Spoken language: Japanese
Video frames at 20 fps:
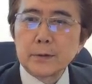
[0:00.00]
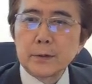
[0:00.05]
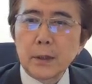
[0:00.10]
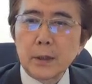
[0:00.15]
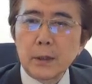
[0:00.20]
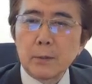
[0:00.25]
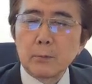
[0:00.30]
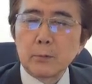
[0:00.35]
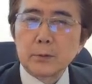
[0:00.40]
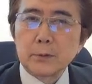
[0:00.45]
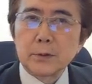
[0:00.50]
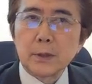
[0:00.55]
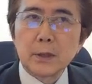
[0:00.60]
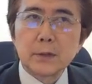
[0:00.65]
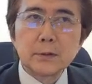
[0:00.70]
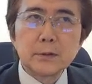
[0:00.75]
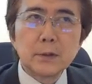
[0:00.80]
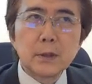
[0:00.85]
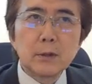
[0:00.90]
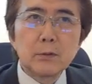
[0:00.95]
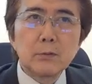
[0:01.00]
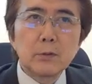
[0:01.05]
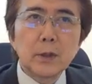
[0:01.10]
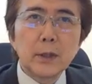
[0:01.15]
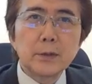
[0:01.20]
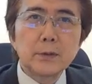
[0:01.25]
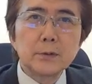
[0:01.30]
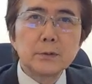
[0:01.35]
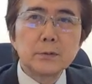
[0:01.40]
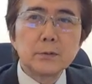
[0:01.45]
さっきも雑念
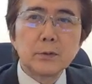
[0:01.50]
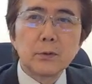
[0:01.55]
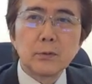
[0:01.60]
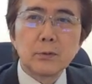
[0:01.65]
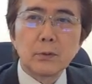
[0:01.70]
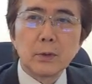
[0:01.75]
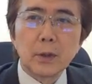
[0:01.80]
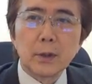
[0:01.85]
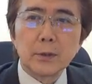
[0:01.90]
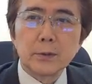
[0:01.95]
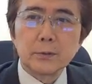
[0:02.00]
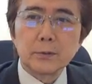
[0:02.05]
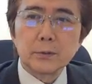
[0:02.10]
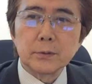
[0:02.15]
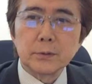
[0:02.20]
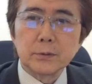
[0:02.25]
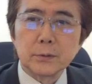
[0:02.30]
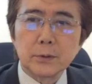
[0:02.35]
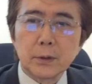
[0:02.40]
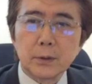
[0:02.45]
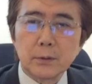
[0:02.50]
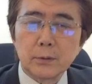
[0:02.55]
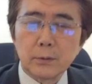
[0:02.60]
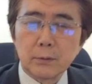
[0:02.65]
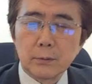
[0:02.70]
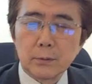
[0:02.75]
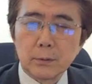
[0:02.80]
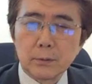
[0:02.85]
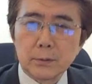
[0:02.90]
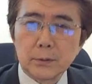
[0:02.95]
を消すっていうのが非常に重要だっ
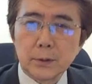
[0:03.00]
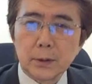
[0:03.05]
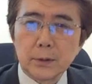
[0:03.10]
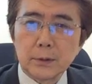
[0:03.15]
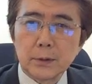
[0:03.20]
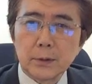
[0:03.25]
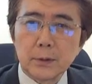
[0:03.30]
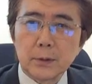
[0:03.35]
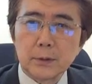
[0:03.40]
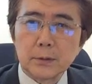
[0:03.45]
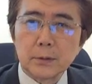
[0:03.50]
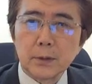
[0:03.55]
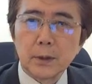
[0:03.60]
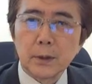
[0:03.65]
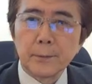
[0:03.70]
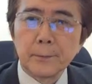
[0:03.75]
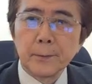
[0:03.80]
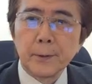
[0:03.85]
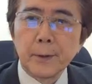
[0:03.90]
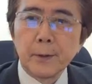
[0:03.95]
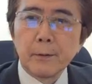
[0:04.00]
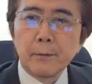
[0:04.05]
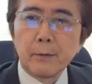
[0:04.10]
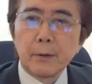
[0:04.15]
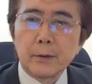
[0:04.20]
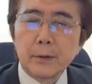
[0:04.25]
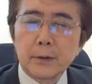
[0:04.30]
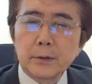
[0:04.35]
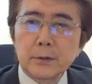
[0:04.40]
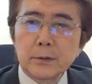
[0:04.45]
ていうのをお伝えしたんですが、
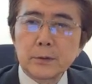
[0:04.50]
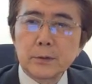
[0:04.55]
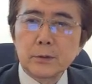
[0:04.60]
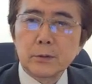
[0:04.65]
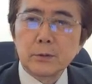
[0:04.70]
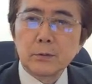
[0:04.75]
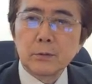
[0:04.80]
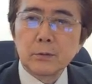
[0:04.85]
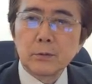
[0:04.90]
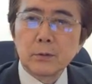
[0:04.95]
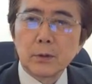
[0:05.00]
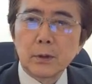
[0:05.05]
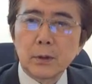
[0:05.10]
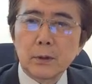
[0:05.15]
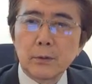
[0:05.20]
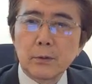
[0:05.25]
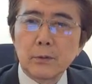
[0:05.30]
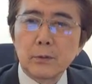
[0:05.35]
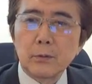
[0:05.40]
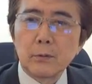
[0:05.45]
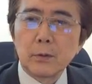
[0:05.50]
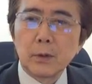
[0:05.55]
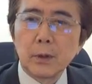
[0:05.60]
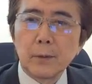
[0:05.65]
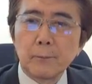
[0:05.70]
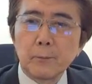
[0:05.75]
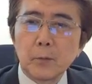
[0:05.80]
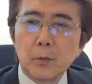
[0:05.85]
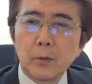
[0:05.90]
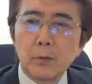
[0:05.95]
私たちの脳の中っていうの
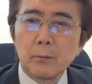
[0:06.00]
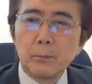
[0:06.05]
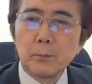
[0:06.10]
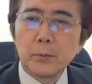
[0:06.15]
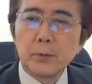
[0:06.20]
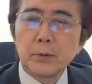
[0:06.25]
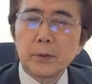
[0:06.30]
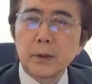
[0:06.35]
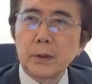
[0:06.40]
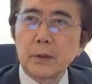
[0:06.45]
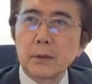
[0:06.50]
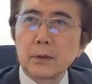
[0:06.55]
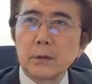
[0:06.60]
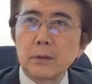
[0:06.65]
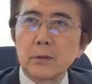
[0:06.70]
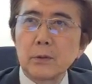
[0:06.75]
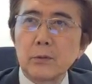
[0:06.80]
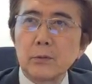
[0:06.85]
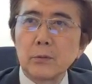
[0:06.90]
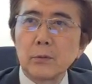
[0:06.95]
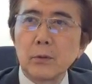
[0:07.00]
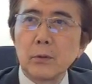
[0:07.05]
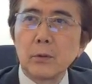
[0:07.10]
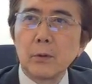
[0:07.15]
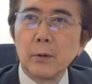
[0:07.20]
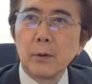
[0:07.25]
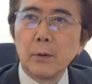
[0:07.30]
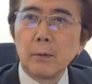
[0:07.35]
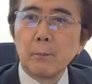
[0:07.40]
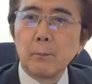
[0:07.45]
はコンピューターに例える
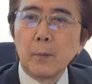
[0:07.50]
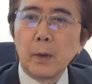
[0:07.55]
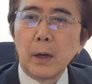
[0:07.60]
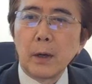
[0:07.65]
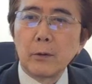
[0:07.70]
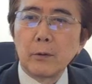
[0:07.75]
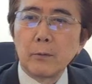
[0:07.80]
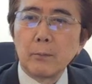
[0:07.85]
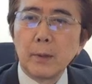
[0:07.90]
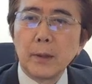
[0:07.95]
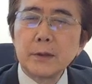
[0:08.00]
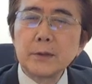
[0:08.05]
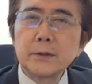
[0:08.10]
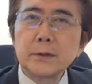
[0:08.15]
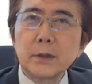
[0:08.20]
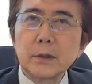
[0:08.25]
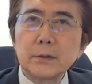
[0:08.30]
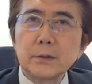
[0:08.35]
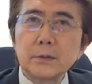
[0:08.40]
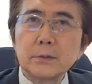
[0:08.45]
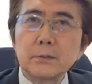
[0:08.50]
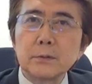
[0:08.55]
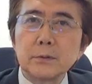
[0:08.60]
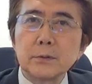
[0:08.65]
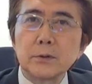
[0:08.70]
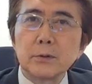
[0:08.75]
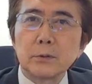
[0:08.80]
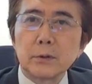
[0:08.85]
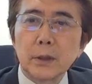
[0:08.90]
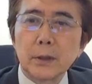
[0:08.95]
と
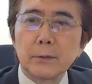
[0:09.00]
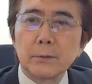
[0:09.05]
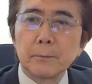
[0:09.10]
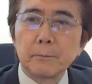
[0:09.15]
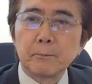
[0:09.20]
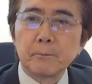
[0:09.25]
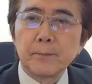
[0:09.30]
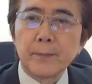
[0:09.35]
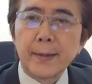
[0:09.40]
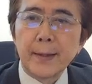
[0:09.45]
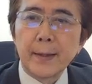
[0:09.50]
マルチタスク状態と。